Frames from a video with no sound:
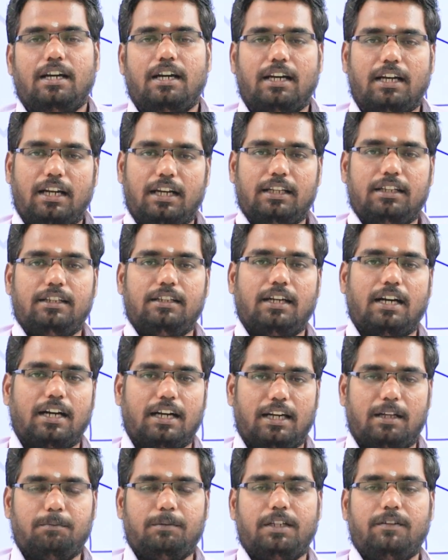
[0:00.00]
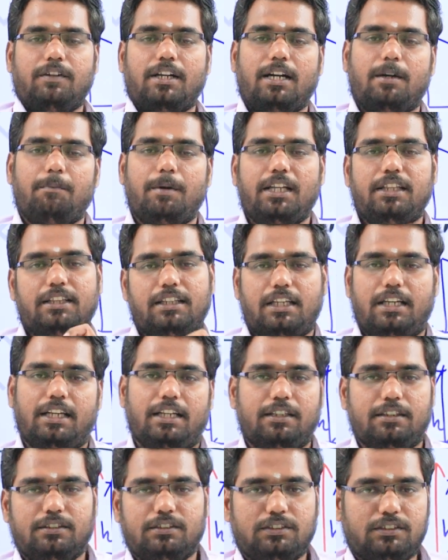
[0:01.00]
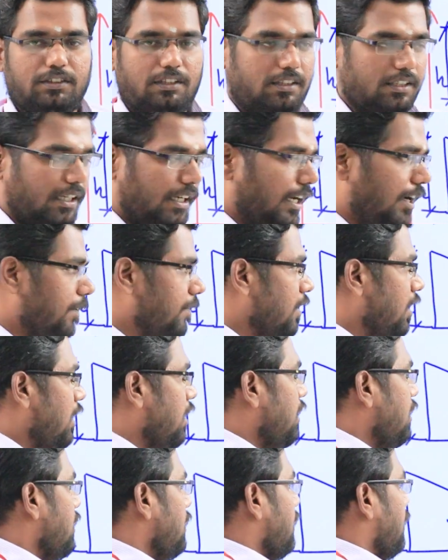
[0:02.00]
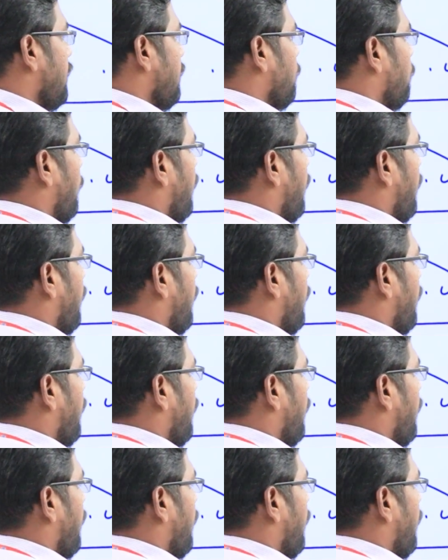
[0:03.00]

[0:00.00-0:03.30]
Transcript: அகல அகலம் டிவைடட் பை த்ரீ சரியா இது